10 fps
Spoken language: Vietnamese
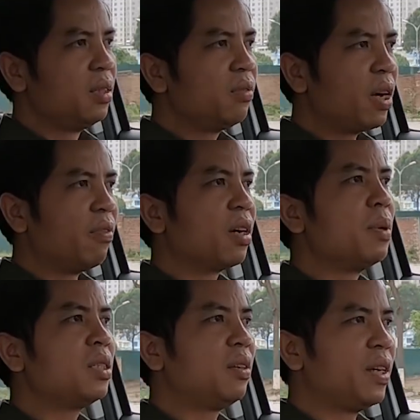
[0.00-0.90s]
Như vậy với cái
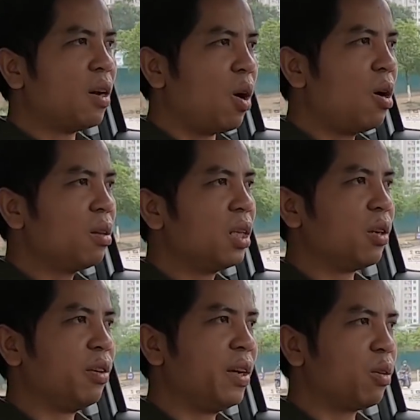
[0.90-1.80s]
mức chi phí đó thì
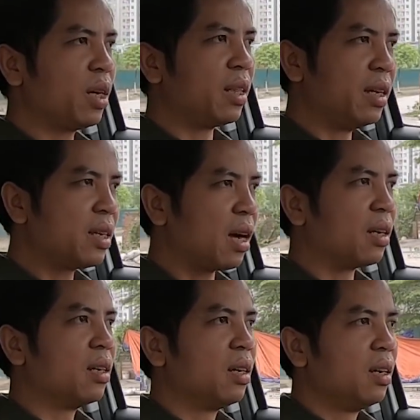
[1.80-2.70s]
quý vị có thể thấy rằng
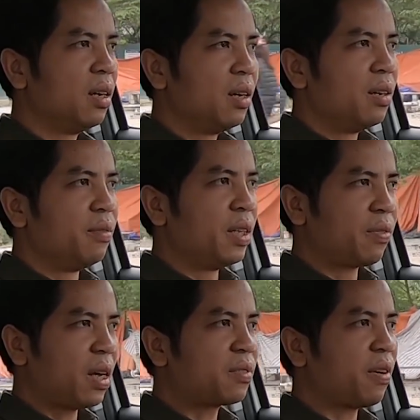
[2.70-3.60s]

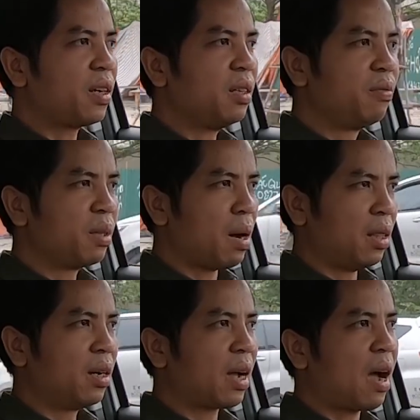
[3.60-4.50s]
VinFast Fadil phiên bản
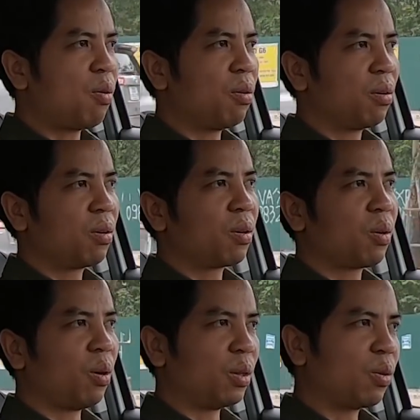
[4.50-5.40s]
nâng cao
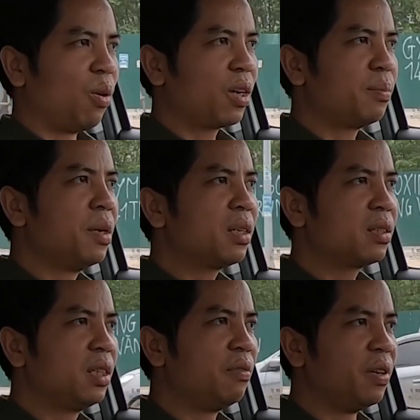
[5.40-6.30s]
còn có cái mức
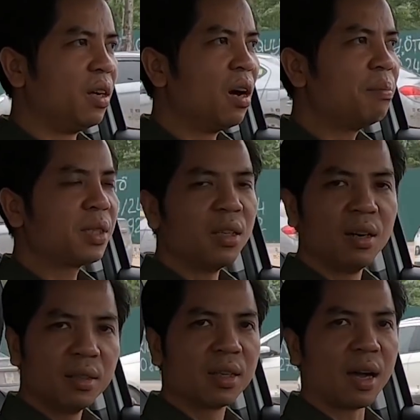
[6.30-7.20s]
chi phí hấp dẫn
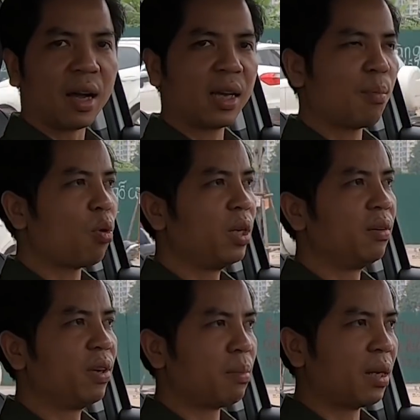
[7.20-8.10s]
hơn cả Kia
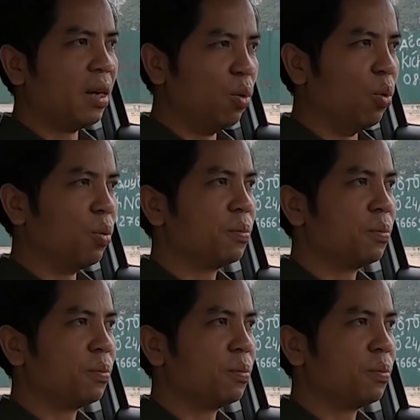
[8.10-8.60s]
Morning phiên bản đầy đủ.